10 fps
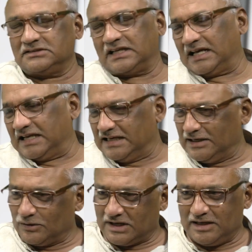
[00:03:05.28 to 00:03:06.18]
సరే
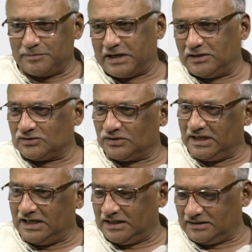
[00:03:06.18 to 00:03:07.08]
అవన్నీ కూడా ఈయన
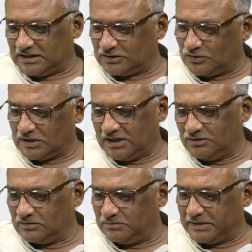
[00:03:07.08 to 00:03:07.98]
భరించుకుని
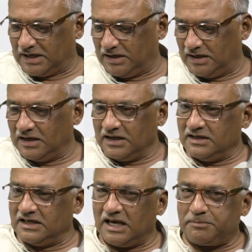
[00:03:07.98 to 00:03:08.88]
తట్టుకున్నాడు మరి
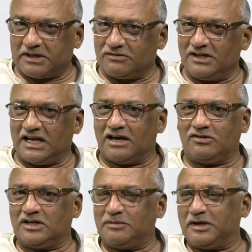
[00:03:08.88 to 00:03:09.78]
ఏ పదవి
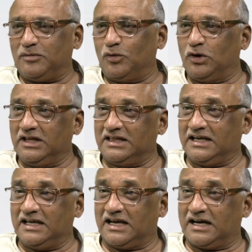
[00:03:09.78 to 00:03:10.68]
లేకుండా మరి మోడీ
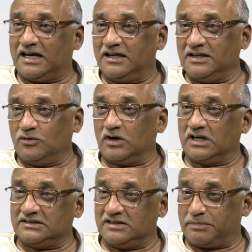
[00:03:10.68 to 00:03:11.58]
దగ్గర ఒక
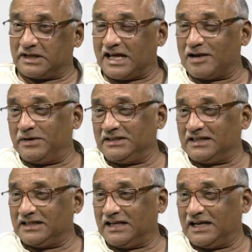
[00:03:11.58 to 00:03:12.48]

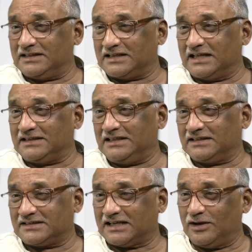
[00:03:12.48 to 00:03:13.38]
ప్రధానమంత్రి దగ్గర
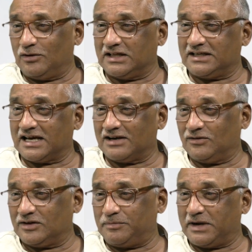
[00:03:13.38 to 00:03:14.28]
జాతీయ స్థాయిలో
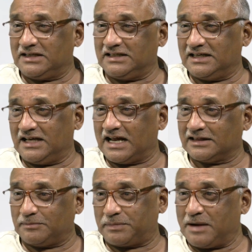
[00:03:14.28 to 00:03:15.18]
అధికారంలో ఉన్న పార్టీ దగ్గర
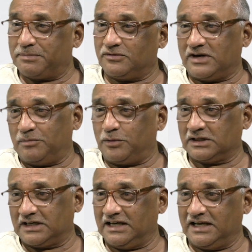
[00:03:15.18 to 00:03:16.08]
అంత ప్రాప్తం ఆయన
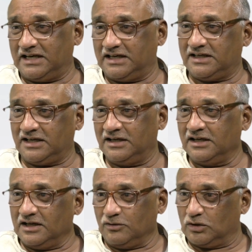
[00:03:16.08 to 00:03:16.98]
పొందగలిగాడంటే
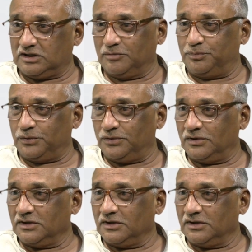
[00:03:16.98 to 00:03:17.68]
గుర్తింపు